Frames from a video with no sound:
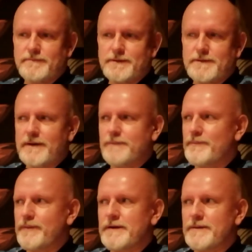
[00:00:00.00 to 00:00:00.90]
Zresztą ja
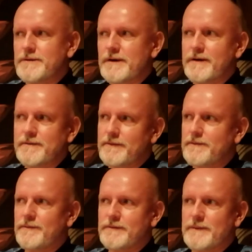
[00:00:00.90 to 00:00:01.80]
pamiętam jeszcze, jak
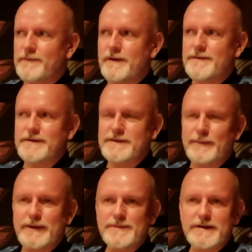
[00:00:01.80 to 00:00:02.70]
e, zajmowałem się
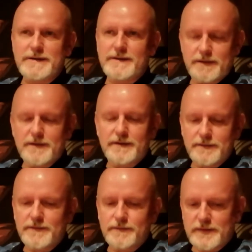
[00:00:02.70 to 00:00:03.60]
Sopotem Jazz, e, e,
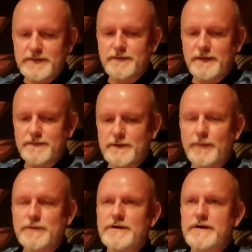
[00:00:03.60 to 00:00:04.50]
festiwalem
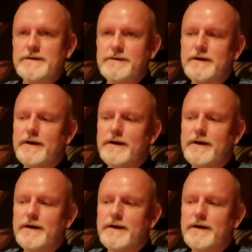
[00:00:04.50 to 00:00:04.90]
Sopot Jazz,